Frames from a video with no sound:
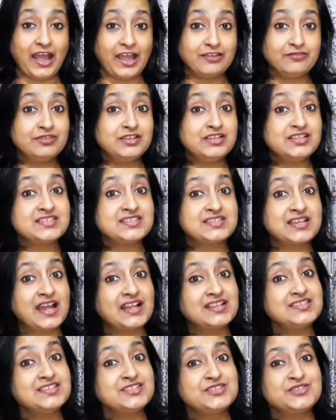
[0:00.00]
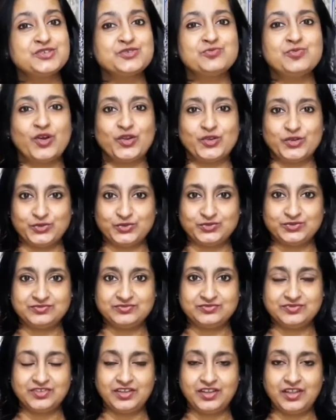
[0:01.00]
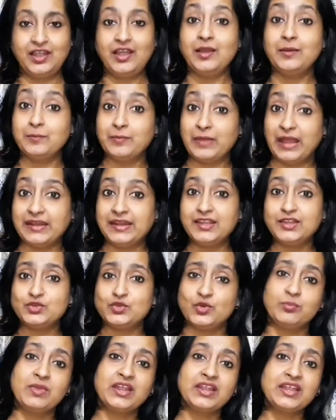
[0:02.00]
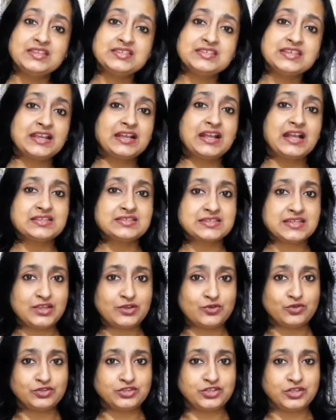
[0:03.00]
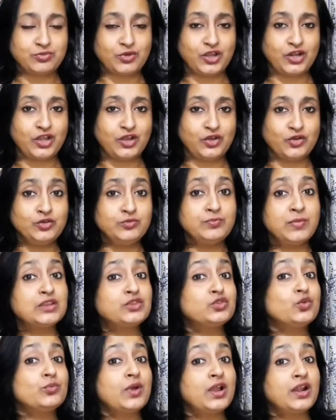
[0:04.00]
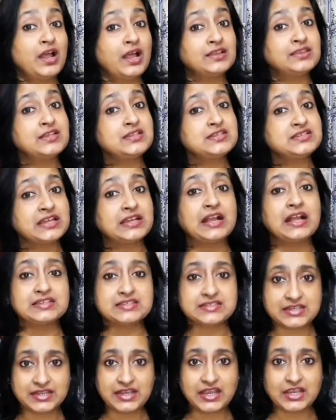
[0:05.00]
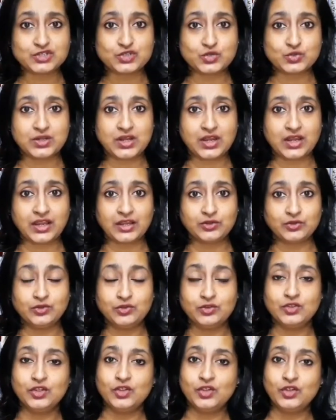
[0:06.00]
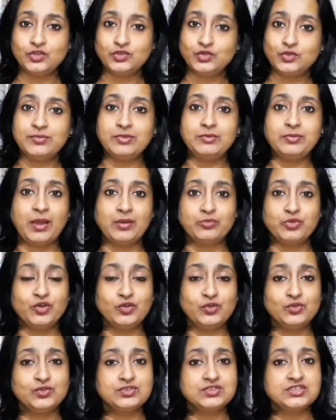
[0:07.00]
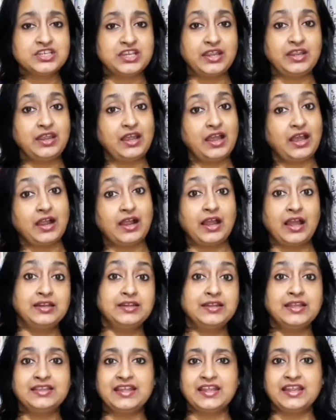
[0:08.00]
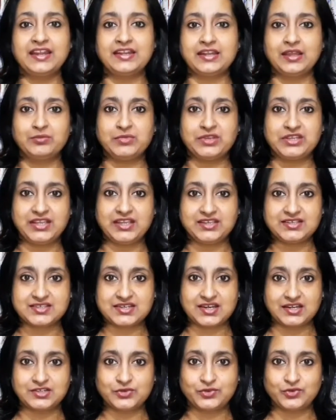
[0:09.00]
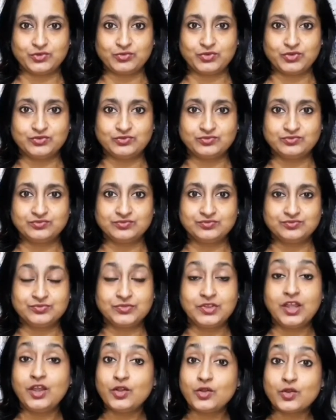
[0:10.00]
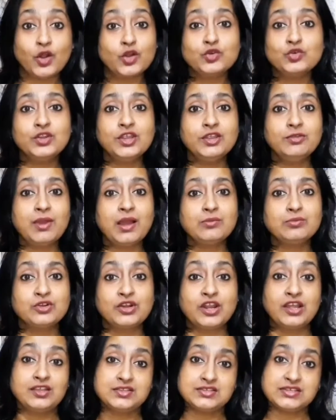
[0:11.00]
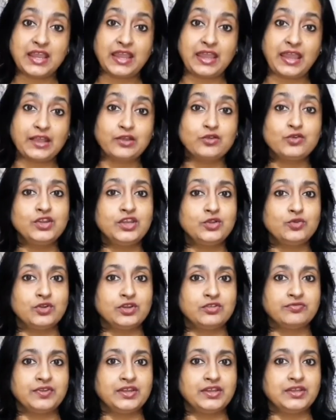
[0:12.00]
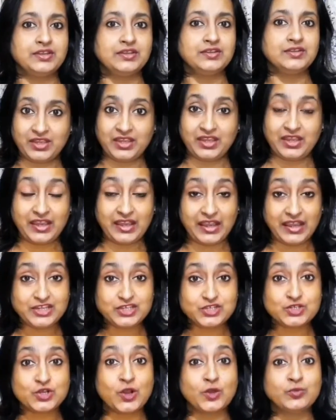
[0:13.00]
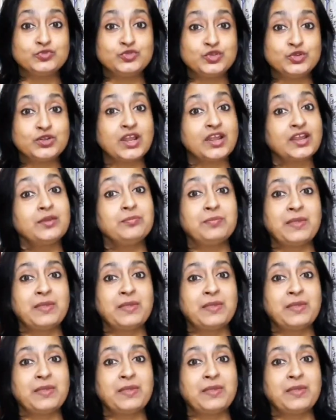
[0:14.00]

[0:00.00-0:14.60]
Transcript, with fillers: আই উইল স্টার্ট টুমরো মানে তোমাকে যে কাজটাই করতে বলা হোক বা তোমার হাতে যে কাজটাই আসুক না কেন তুমি ভাবো যে কালকে থেকে এটা আমি ঠিক স্টার্ট করব। কখনোই ভাবো না যে এখনই করে ফেলি এই শব্দটাকে